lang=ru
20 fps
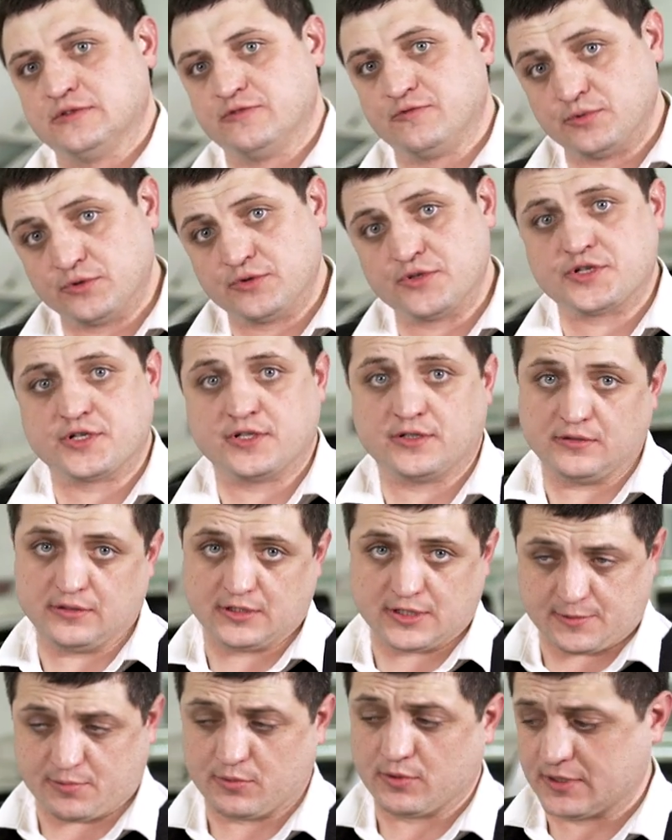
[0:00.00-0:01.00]
в будущей
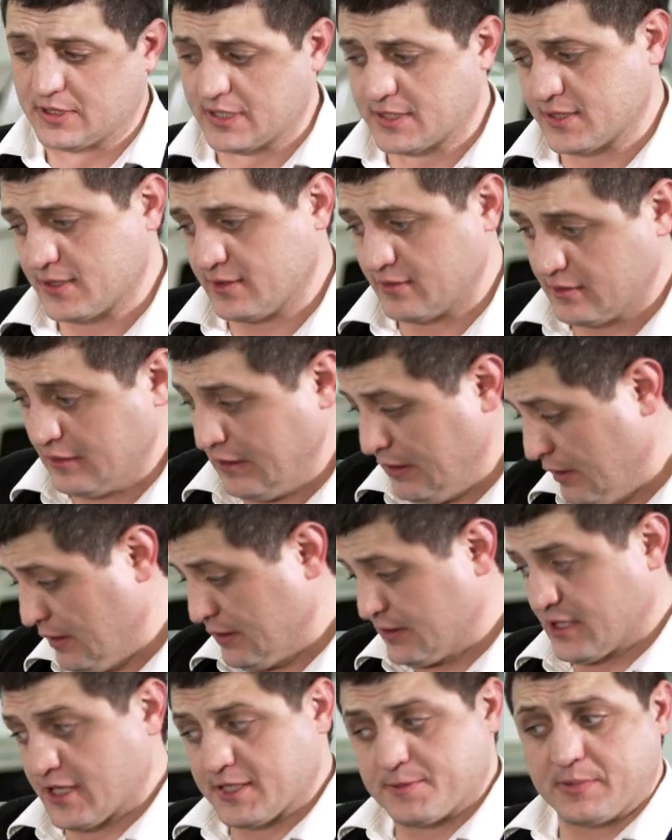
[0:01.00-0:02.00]
эксплуатации
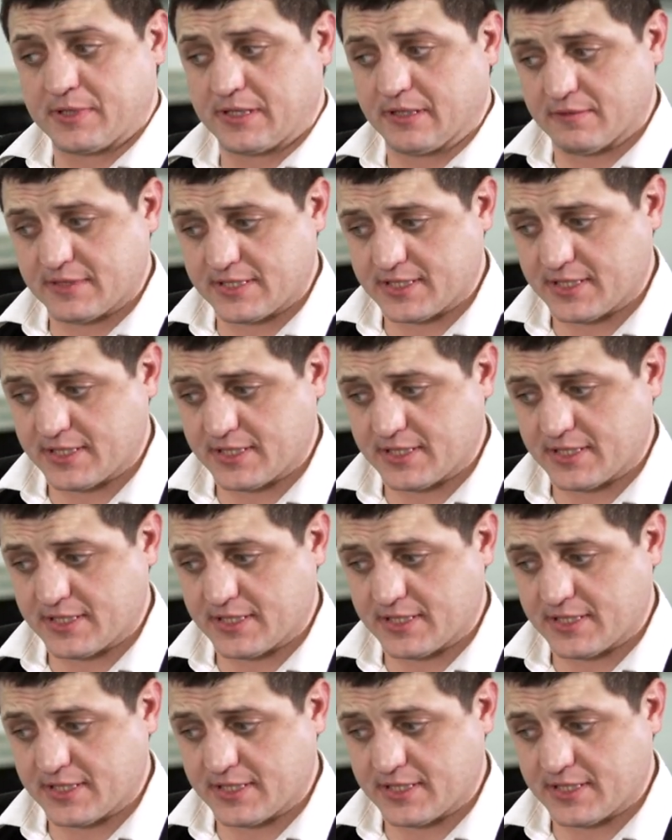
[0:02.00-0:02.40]
транспортного